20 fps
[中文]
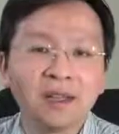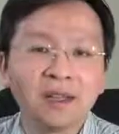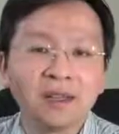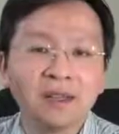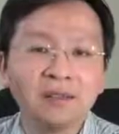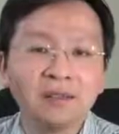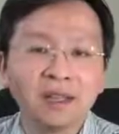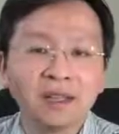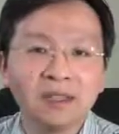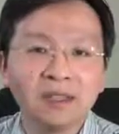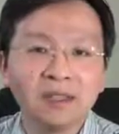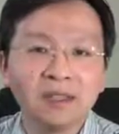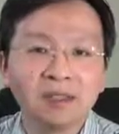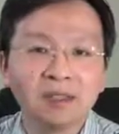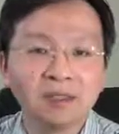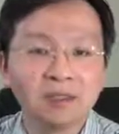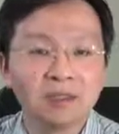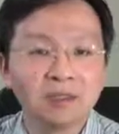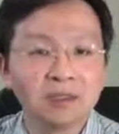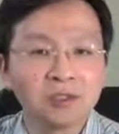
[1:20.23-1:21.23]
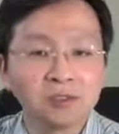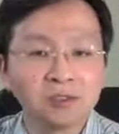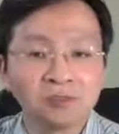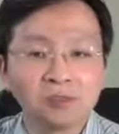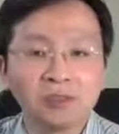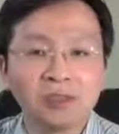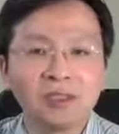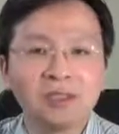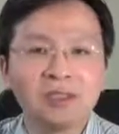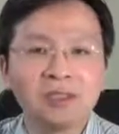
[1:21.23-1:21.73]
因为“丝绸之
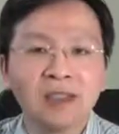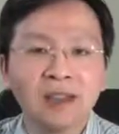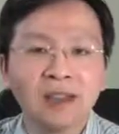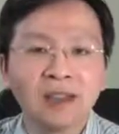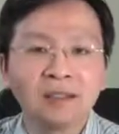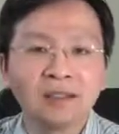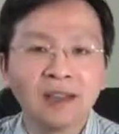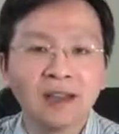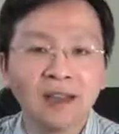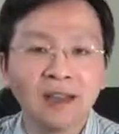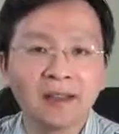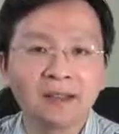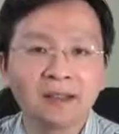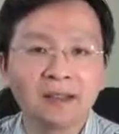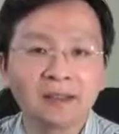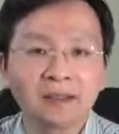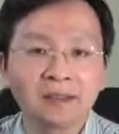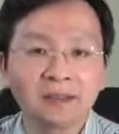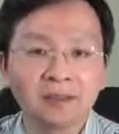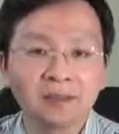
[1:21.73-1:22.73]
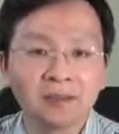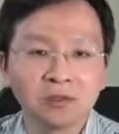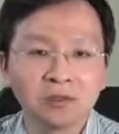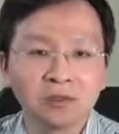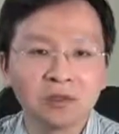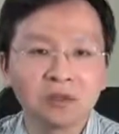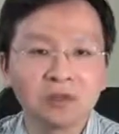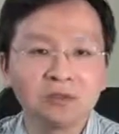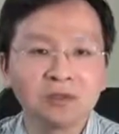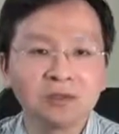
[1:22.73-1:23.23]
路经济带”和“海上丝绸
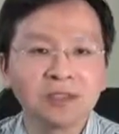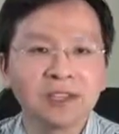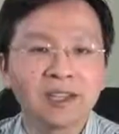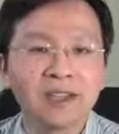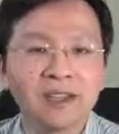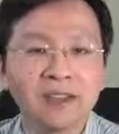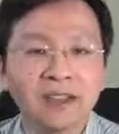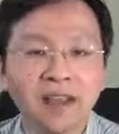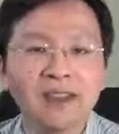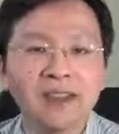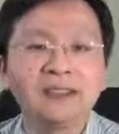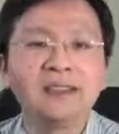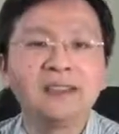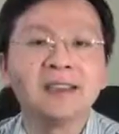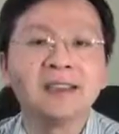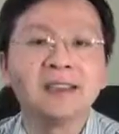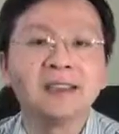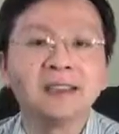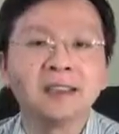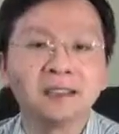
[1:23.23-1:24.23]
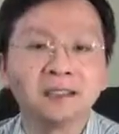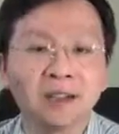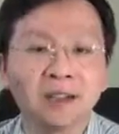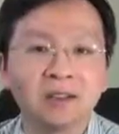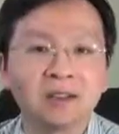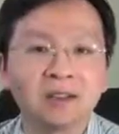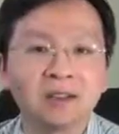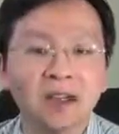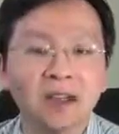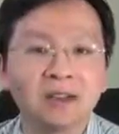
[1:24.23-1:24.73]
之路”这个概念
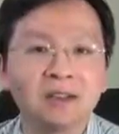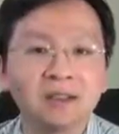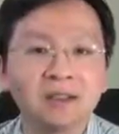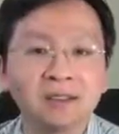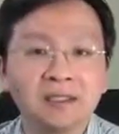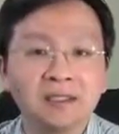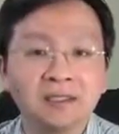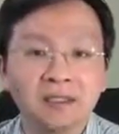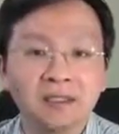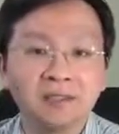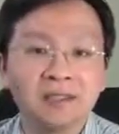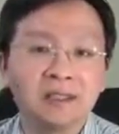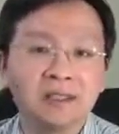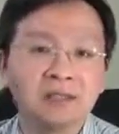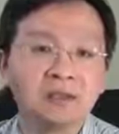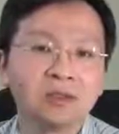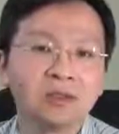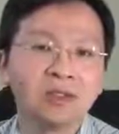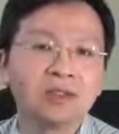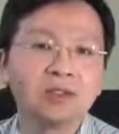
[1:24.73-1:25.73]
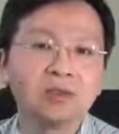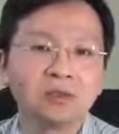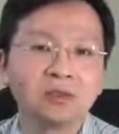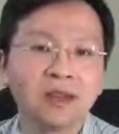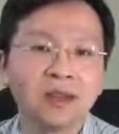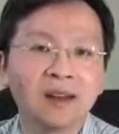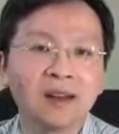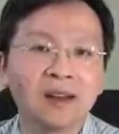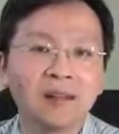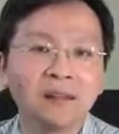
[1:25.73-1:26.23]
早在2013年就提出
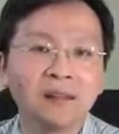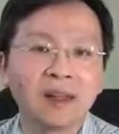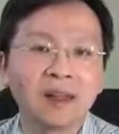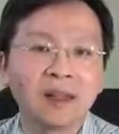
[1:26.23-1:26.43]
来了。